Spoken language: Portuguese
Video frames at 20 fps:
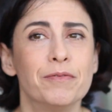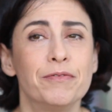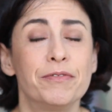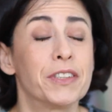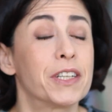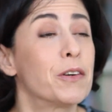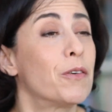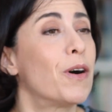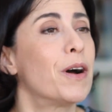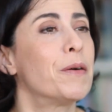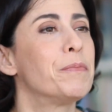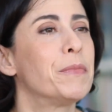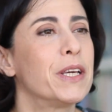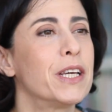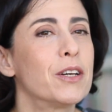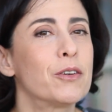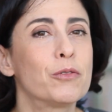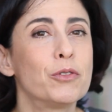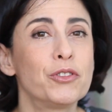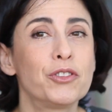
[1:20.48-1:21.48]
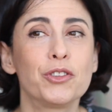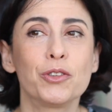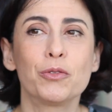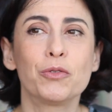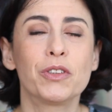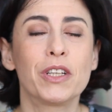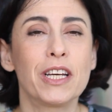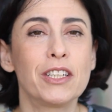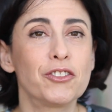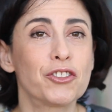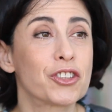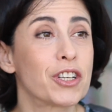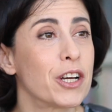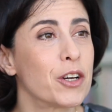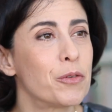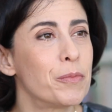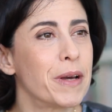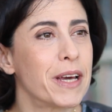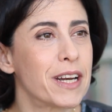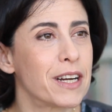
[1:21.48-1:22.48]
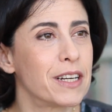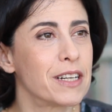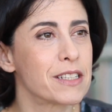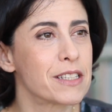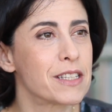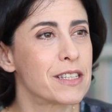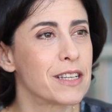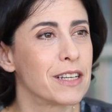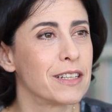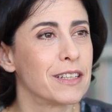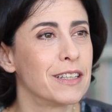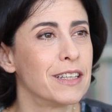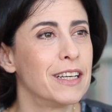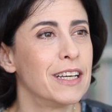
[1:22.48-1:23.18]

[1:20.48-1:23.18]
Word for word: ficam amigos e um deles ganha uma herança.